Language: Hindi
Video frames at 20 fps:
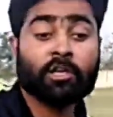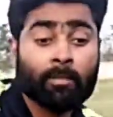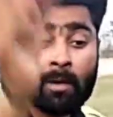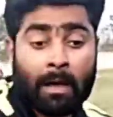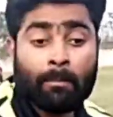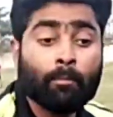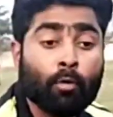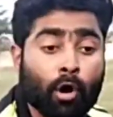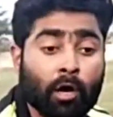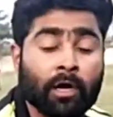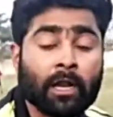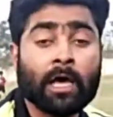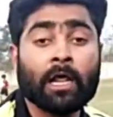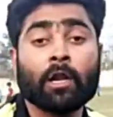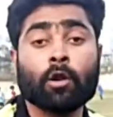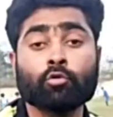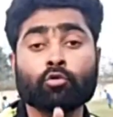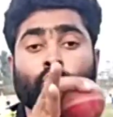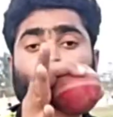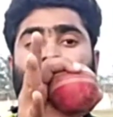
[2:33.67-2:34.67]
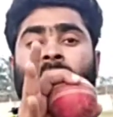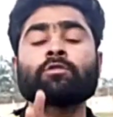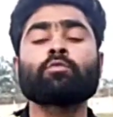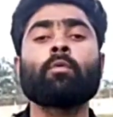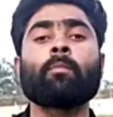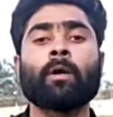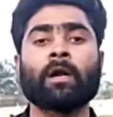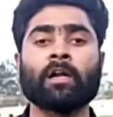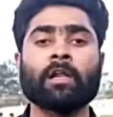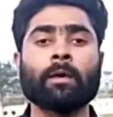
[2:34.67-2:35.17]
जब आप बॉल डाल रहे हो तो गाइज वो
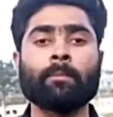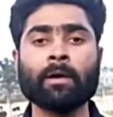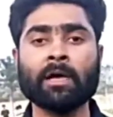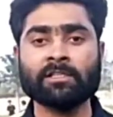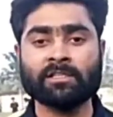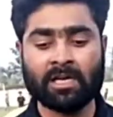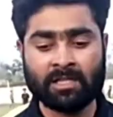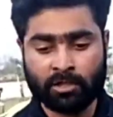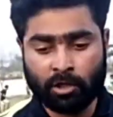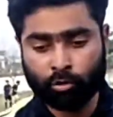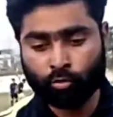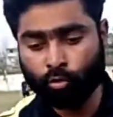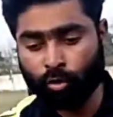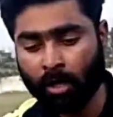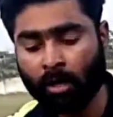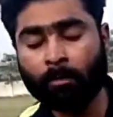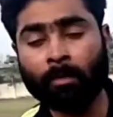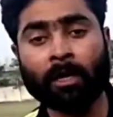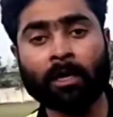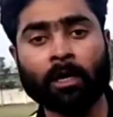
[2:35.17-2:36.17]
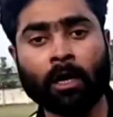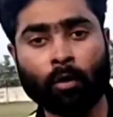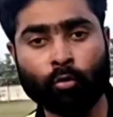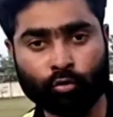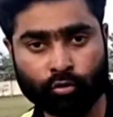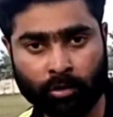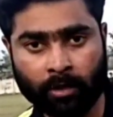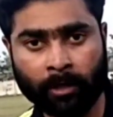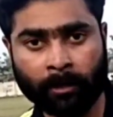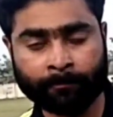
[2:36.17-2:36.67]
भट्टा में आ जाती है तो ये भट्टा
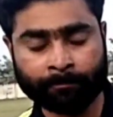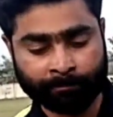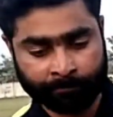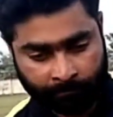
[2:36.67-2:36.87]
होती है